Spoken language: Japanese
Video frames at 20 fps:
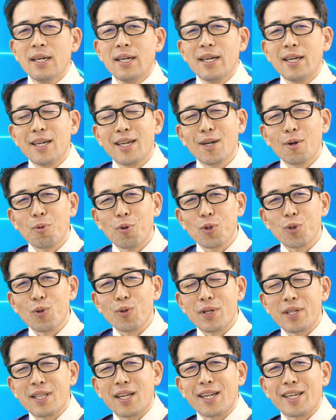えー、覚えて
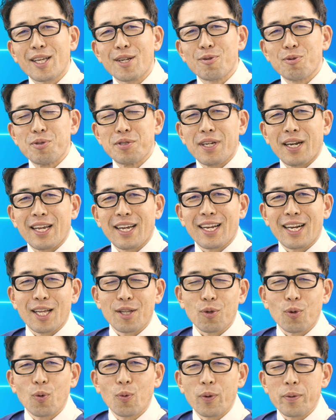おいていただけるといいんじゃないか
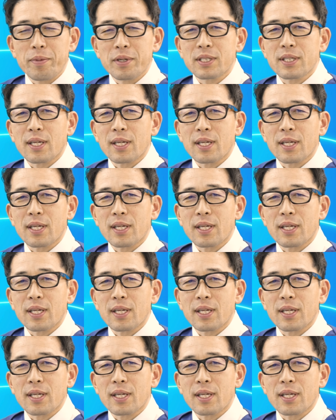なと思いま